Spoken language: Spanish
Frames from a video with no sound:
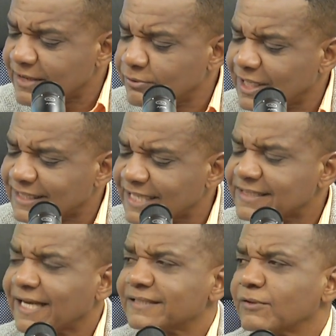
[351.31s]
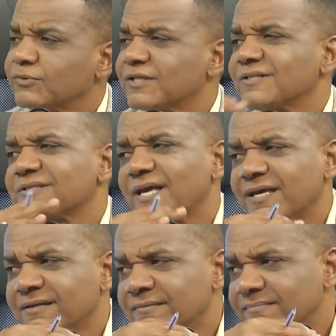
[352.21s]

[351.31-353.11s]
lleve una tasa casi a un 16.